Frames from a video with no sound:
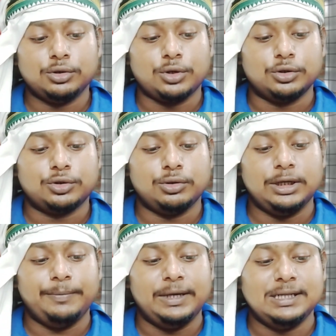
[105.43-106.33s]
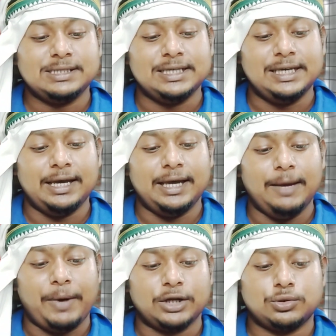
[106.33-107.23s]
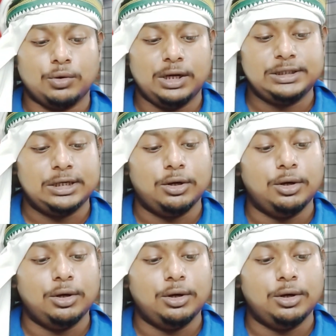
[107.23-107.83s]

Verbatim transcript: সংশোধনী বিল সিএএ পাশ করেছিল